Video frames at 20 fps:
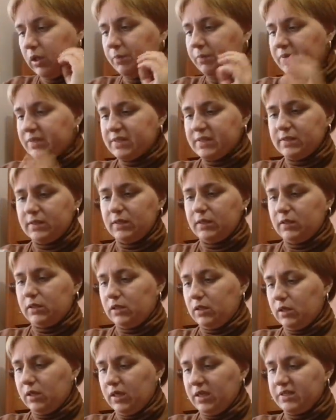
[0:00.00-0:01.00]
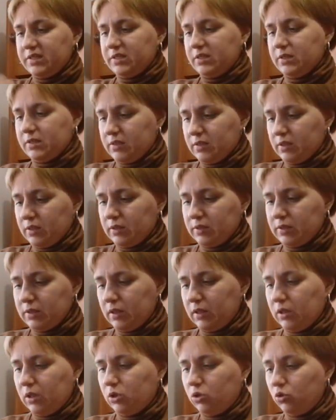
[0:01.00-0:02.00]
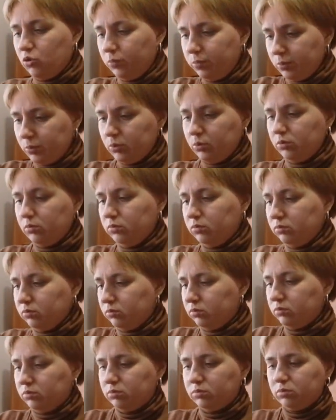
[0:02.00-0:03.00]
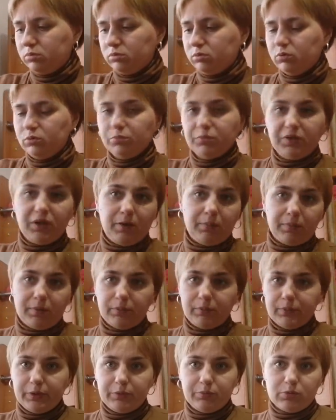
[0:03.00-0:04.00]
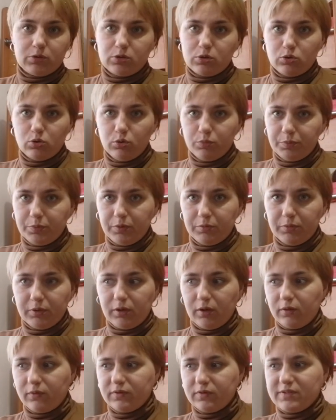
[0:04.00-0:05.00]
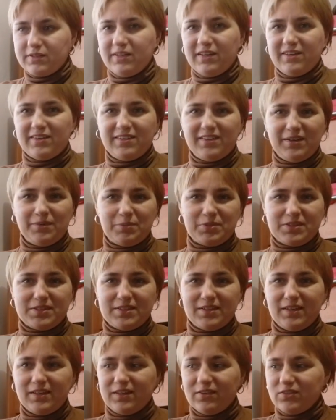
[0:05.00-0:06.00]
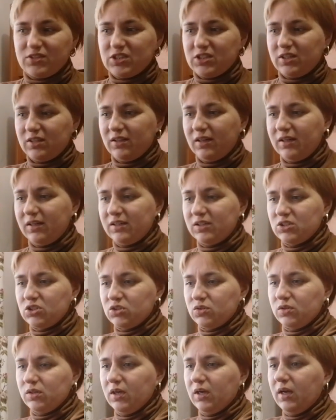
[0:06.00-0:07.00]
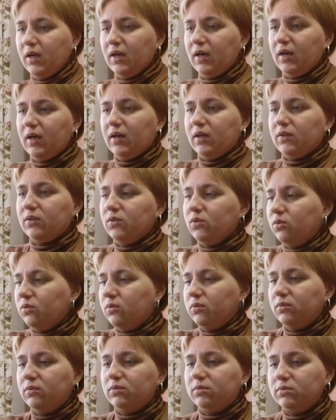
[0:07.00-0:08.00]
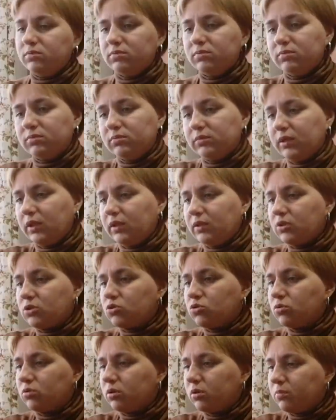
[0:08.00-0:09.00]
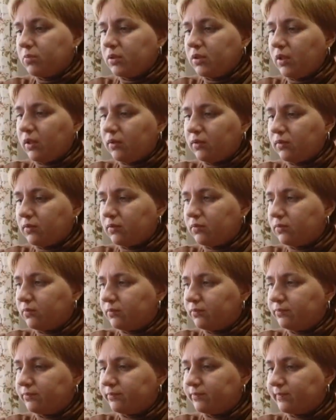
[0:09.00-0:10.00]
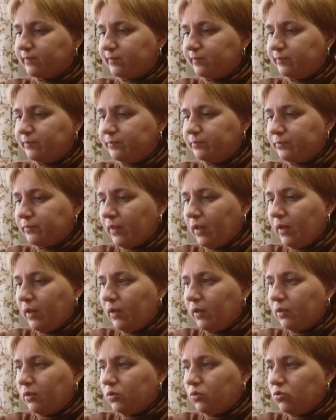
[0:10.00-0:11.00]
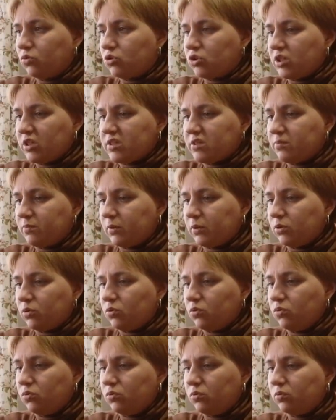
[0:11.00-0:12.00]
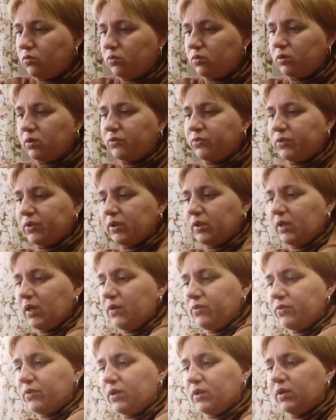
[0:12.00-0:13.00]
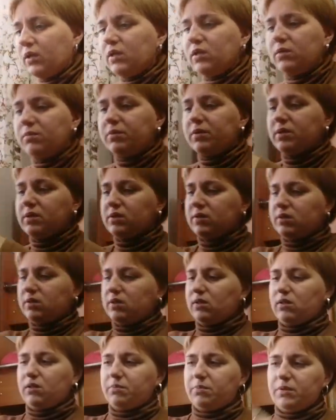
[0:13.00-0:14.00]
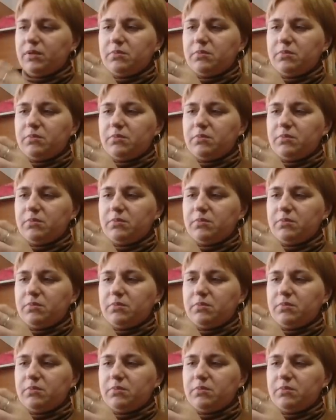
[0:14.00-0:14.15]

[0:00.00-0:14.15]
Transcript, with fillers: И последнее. Я себе заказала юбку. У меня проблема с юбками, как вы знаете, я постоянно в штанах хожу. Но надо что-то менять. Но вот сейчас смотрю, на фотографии она не блестела,